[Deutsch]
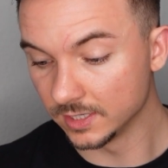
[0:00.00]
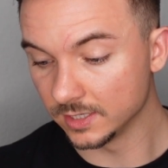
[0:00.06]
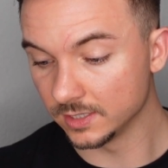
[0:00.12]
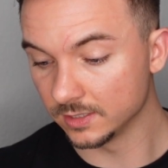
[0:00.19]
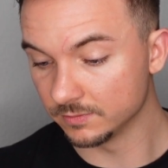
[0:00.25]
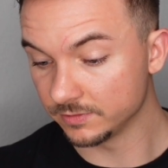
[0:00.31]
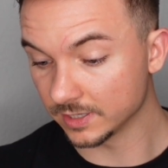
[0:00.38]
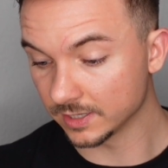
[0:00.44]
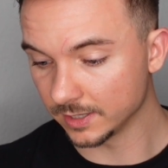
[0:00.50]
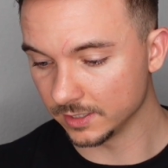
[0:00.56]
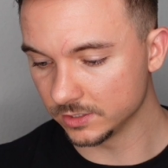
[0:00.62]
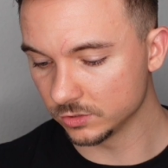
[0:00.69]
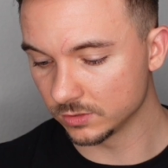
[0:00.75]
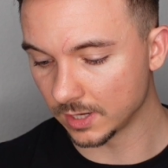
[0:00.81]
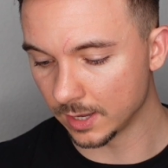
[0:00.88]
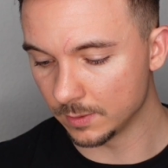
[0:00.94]
Im Vergleich
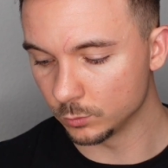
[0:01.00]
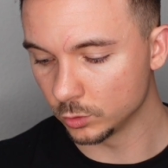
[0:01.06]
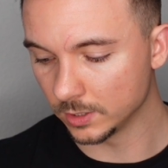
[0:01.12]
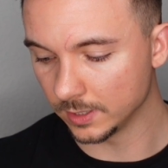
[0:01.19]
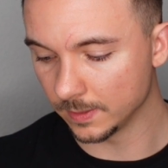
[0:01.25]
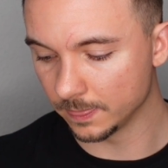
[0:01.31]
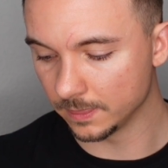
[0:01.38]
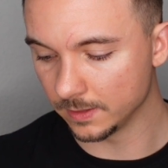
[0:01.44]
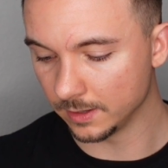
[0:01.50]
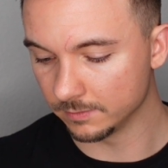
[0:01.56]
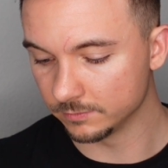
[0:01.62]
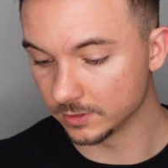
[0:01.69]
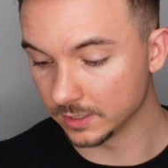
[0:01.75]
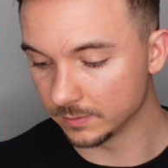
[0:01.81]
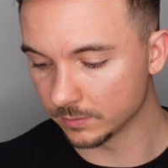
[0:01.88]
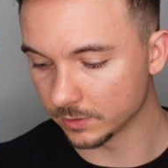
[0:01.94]
zu drei Monaten haben
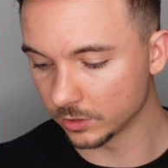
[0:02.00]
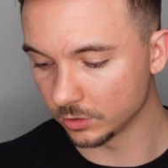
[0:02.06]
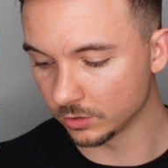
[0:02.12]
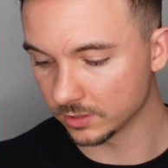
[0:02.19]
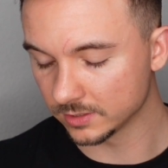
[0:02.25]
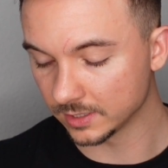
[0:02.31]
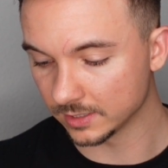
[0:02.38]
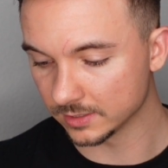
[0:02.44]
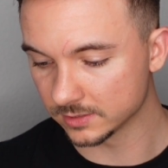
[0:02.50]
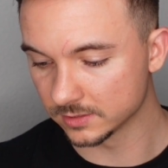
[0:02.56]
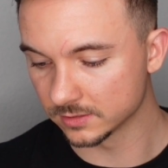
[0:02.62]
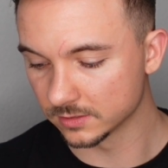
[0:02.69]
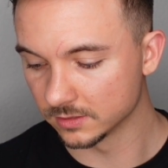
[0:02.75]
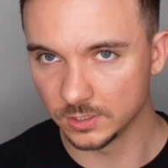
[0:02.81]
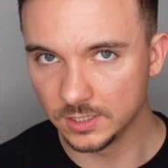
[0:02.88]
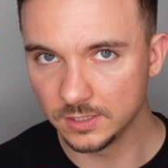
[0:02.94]
wir immer noch
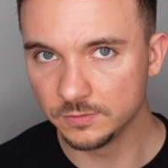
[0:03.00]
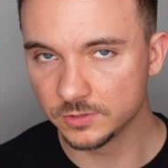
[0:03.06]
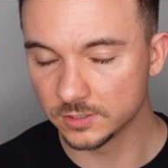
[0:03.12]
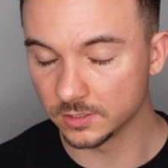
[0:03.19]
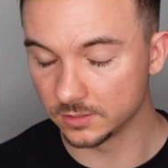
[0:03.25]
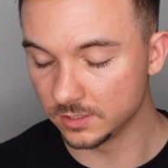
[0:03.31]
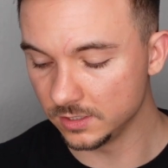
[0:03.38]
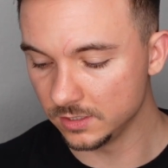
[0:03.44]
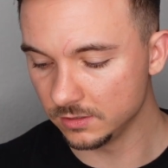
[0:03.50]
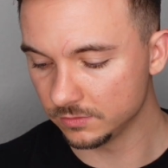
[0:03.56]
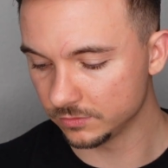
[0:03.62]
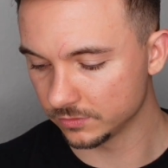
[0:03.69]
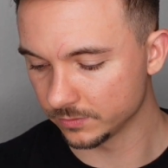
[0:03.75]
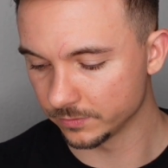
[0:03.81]
das tiefste Tief.